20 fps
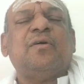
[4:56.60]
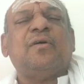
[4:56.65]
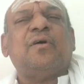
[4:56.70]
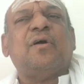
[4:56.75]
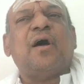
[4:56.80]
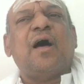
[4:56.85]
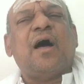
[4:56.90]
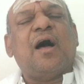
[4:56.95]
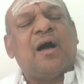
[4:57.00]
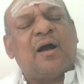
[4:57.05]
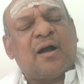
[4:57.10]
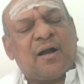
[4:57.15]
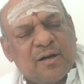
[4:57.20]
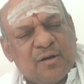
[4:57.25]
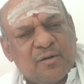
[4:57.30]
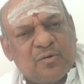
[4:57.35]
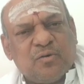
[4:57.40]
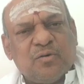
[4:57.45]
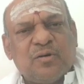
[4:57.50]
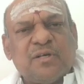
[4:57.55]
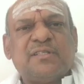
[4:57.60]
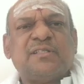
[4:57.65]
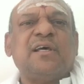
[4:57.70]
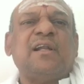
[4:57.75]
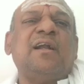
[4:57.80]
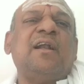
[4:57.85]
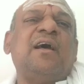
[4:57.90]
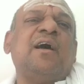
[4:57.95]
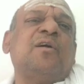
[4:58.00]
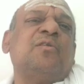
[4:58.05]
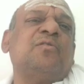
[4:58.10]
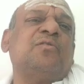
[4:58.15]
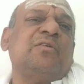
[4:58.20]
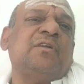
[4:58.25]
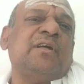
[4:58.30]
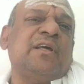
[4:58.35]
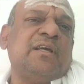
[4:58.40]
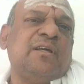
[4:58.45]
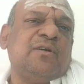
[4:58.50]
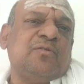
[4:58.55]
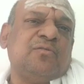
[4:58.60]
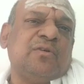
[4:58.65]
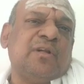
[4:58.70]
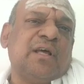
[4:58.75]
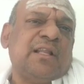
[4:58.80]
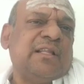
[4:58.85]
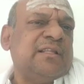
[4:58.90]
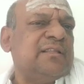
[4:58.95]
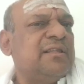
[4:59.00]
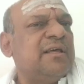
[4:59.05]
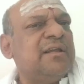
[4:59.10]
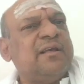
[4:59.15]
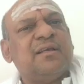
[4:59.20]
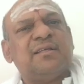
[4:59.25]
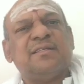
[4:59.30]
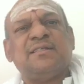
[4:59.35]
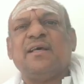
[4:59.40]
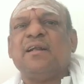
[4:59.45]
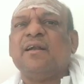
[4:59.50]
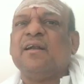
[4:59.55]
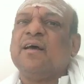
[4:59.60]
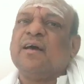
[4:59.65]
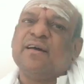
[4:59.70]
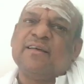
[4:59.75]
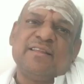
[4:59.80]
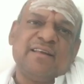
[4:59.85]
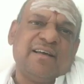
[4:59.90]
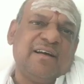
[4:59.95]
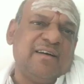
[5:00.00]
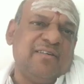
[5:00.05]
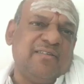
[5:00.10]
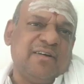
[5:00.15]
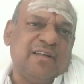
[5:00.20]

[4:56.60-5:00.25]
అక్కడ కూడా శరణాగతుడయ్యే ఉండాలి ఇద్దరికీ శరణాగతి కావాలి